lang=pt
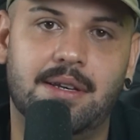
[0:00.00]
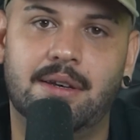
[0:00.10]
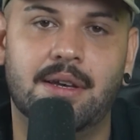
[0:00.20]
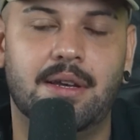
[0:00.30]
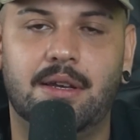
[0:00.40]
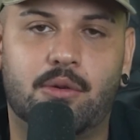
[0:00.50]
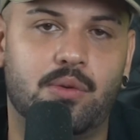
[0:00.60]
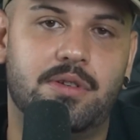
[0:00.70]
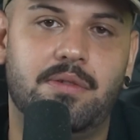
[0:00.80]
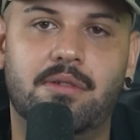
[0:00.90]
Em,
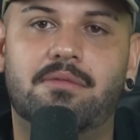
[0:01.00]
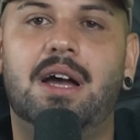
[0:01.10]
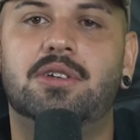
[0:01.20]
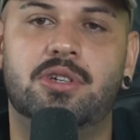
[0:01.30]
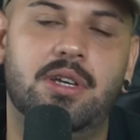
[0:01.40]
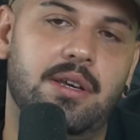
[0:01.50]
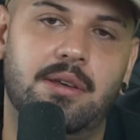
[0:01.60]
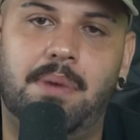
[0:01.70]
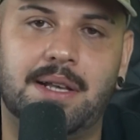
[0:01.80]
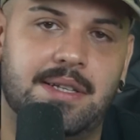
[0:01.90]
inclusive em invadir e
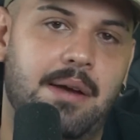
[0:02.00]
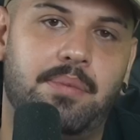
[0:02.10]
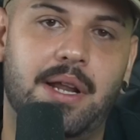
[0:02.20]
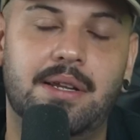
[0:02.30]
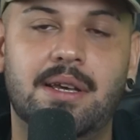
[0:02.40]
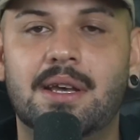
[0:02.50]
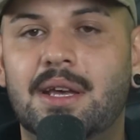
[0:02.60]
passar por ali.